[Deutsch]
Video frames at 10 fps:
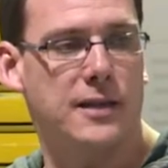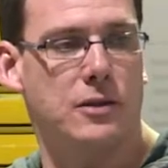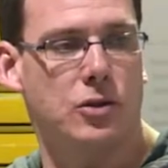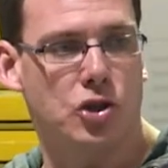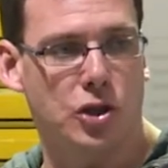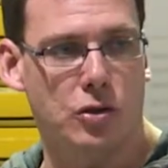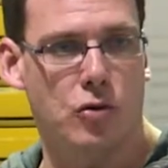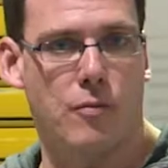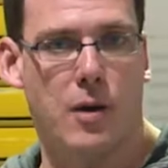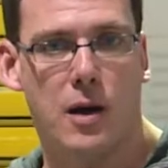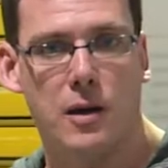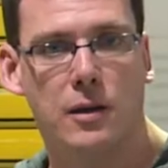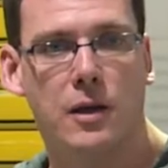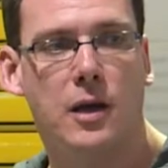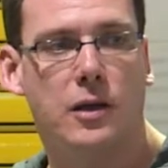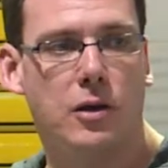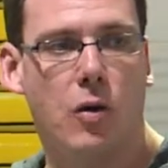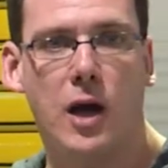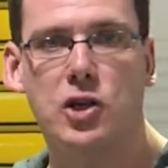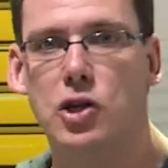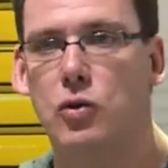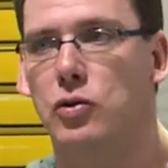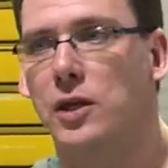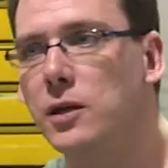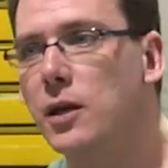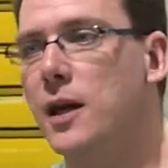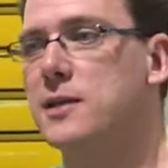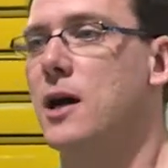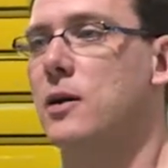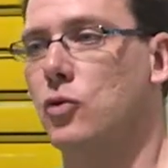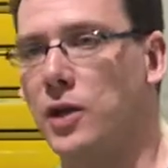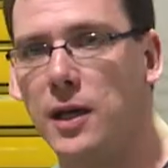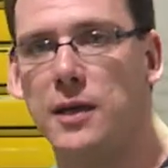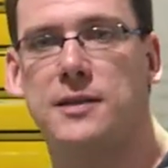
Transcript: in den Mittelpunkt. Es geht darum, arbeitspolitische